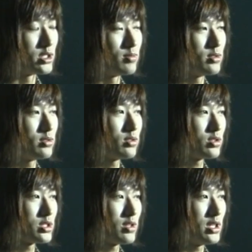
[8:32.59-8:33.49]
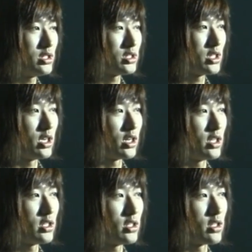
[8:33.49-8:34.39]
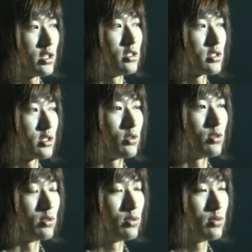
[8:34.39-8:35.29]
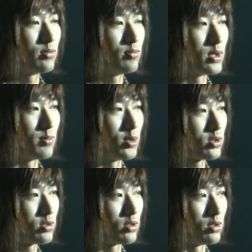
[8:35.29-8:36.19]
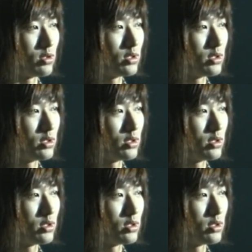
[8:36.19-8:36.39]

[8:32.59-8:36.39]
まあ、自分としてはいい試合ができてたんですけど、まあ、もっと